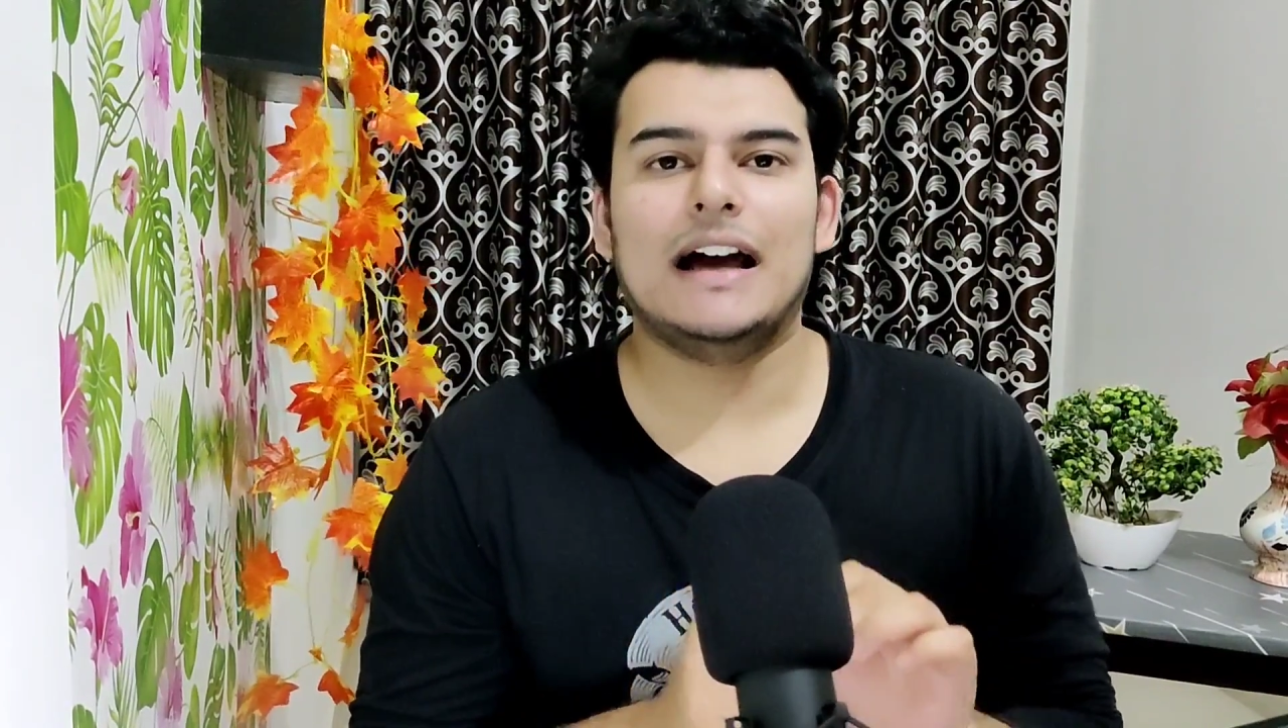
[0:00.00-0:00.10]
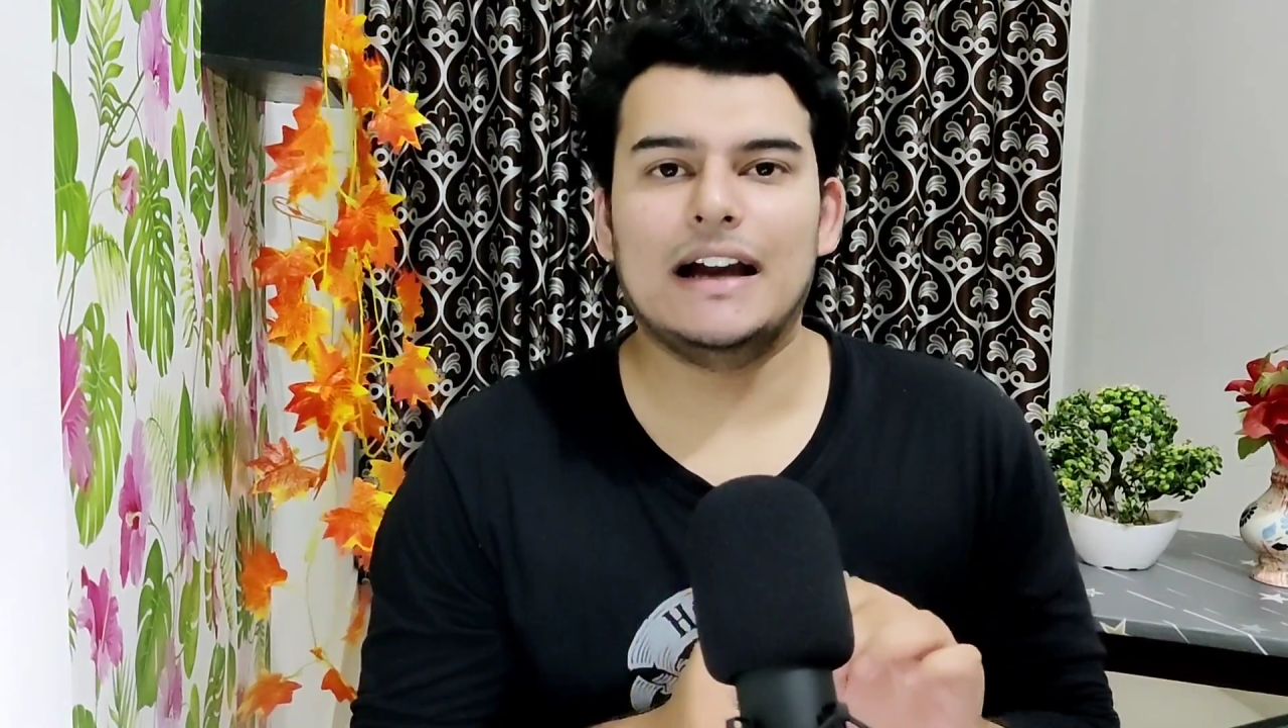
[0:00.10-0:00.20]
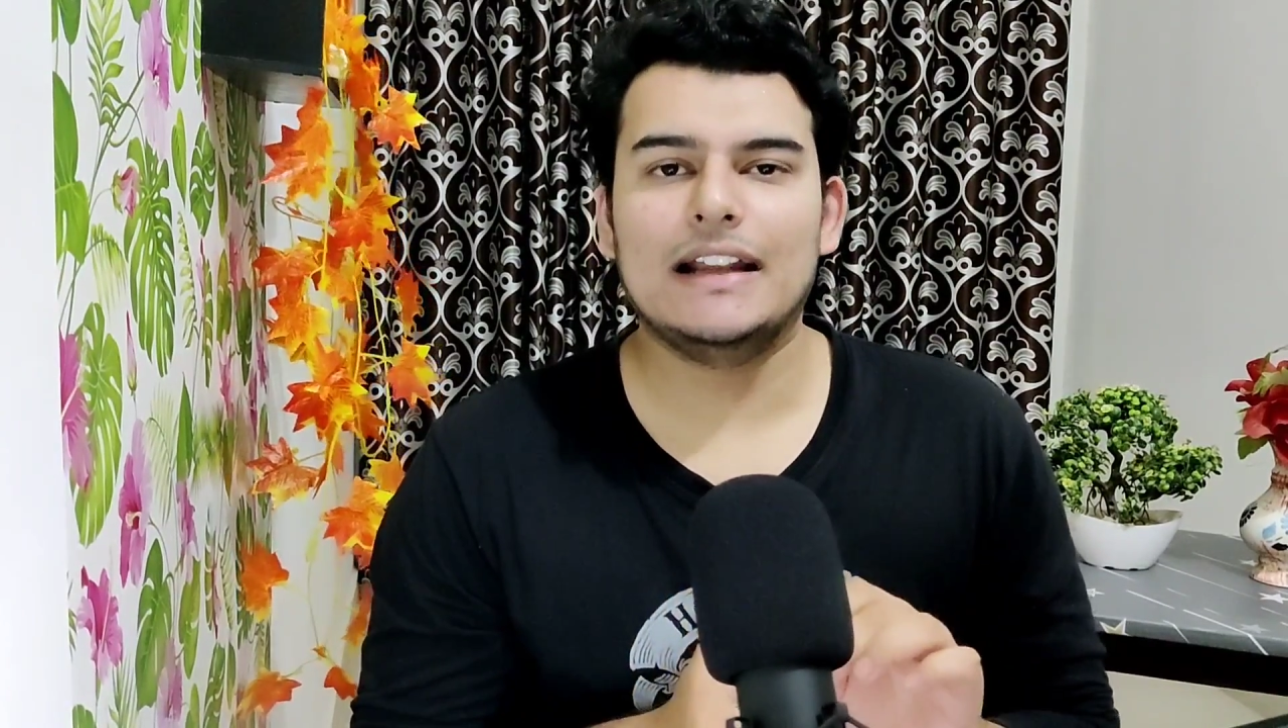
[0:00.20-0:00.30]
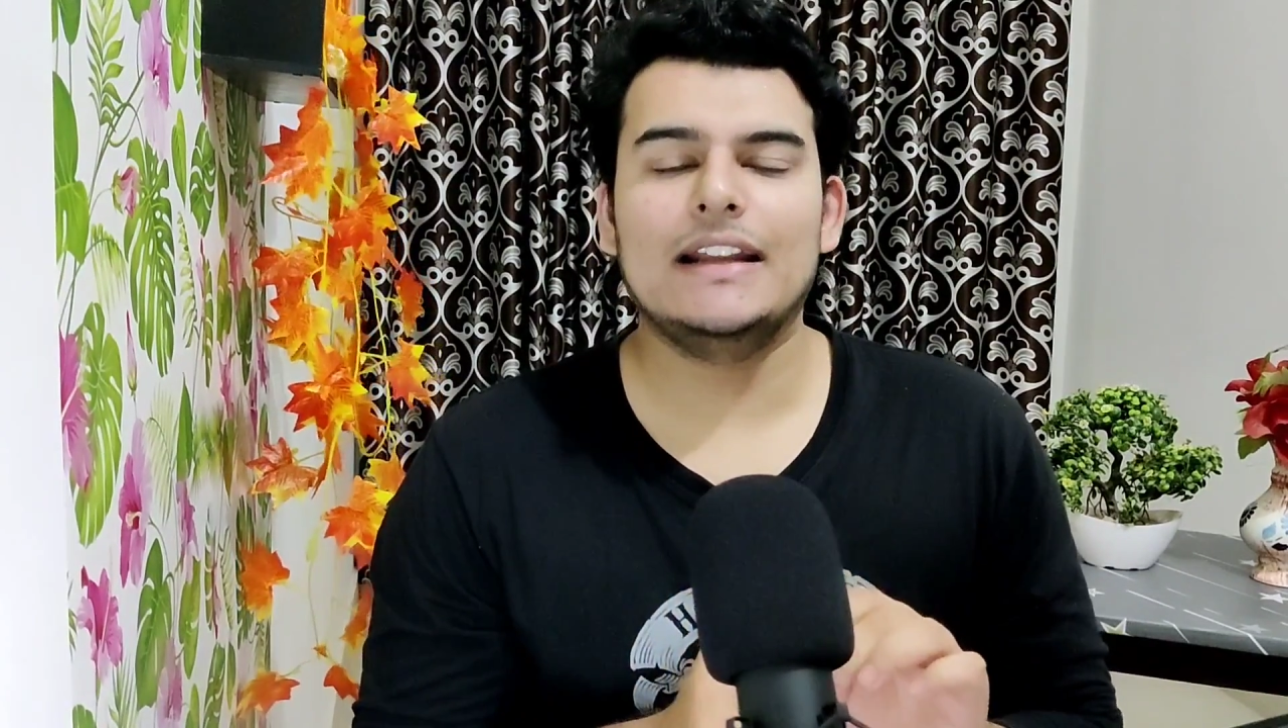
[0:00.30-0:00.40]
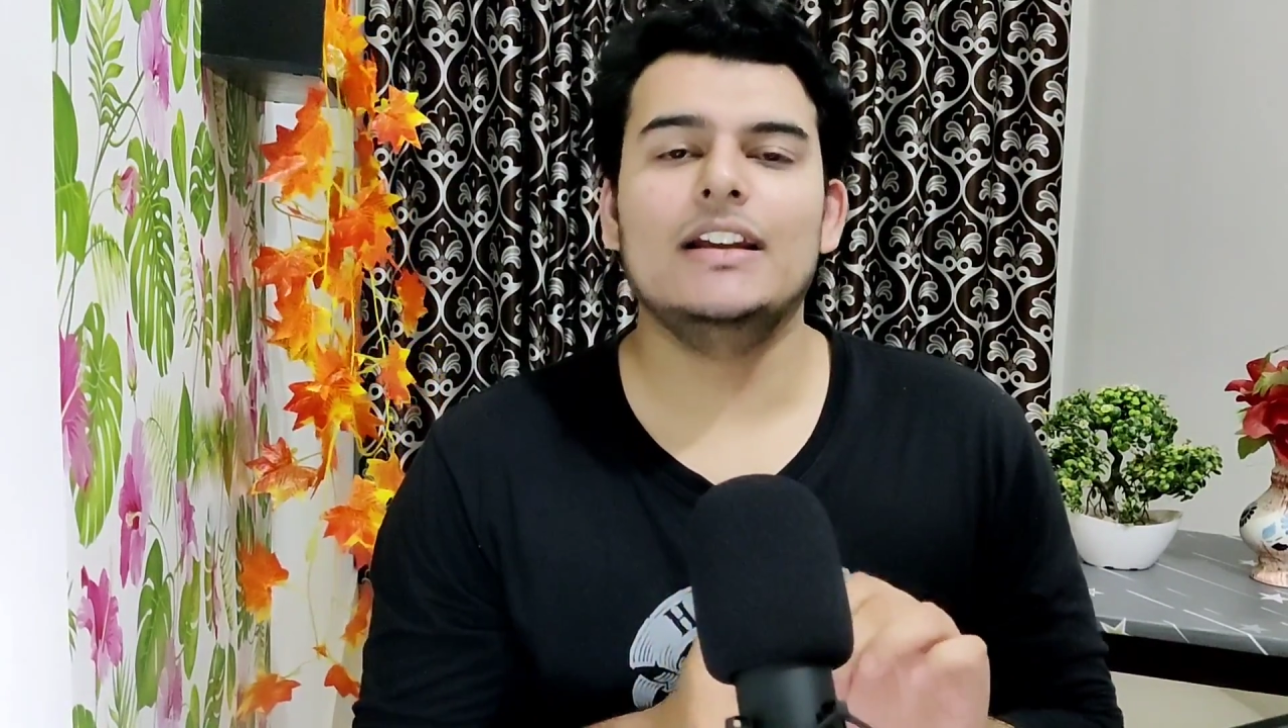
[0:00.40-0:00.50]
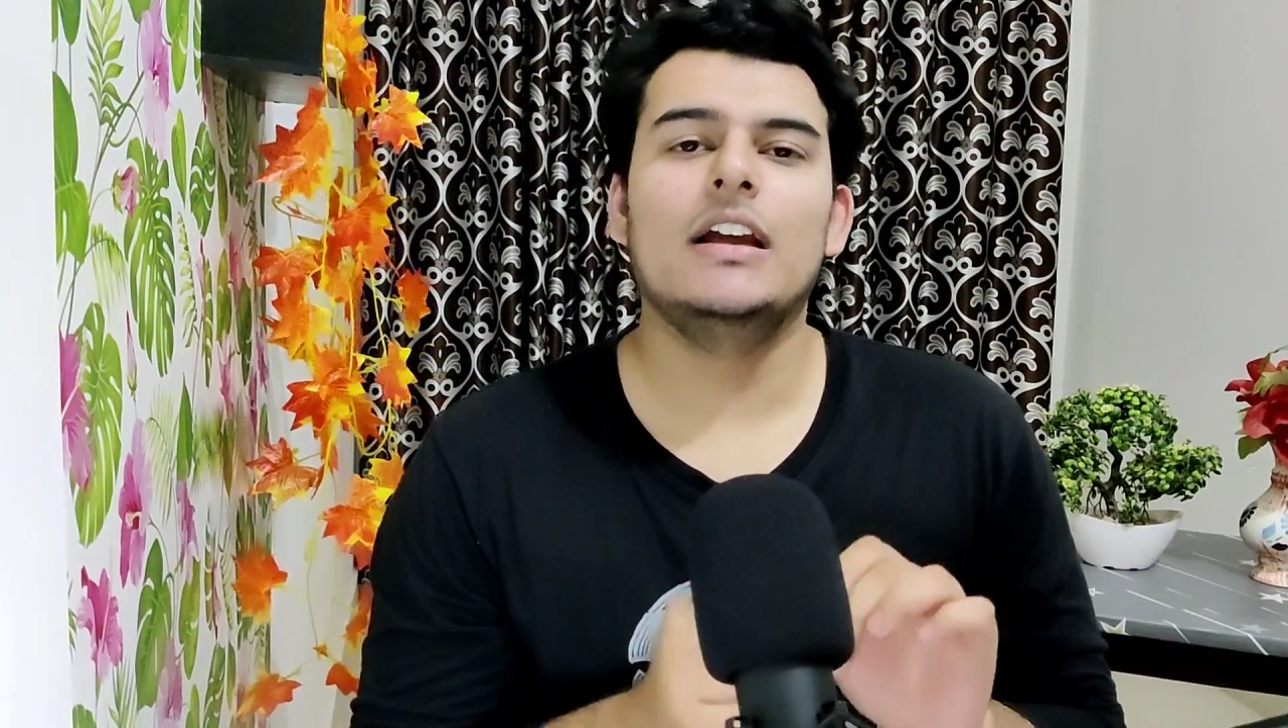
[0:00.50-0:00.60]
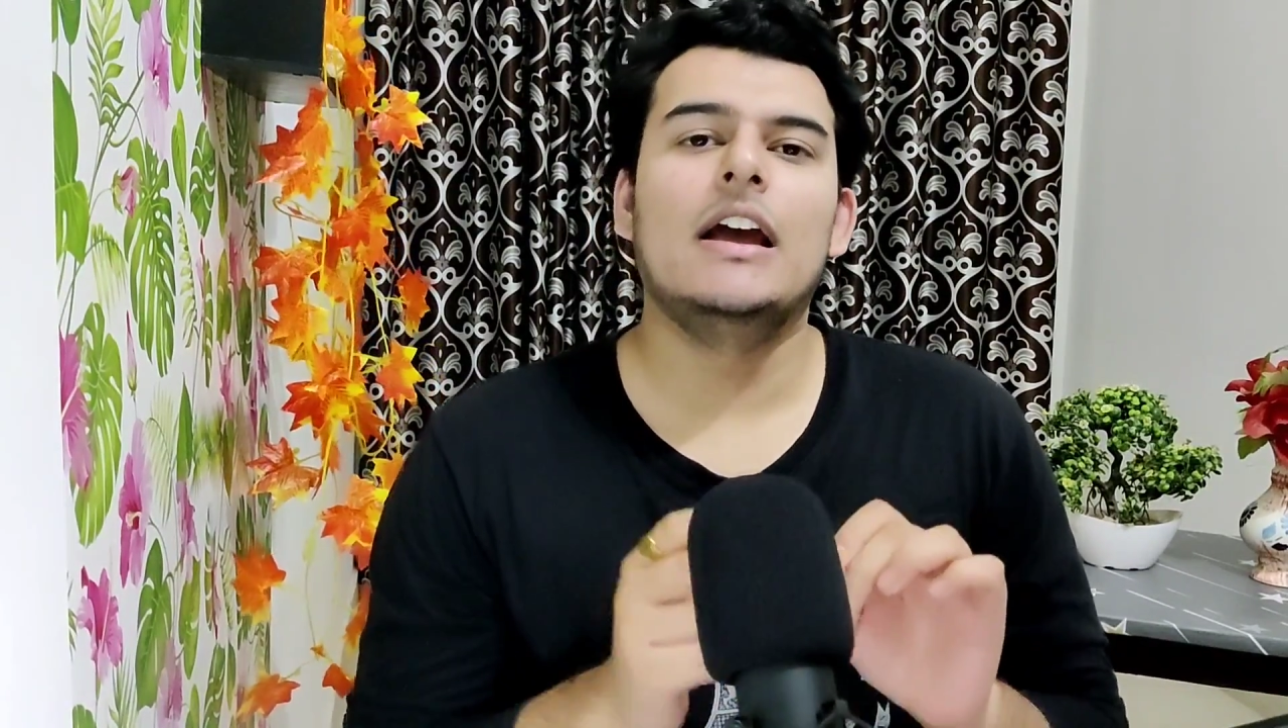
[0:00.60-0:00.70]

ना करें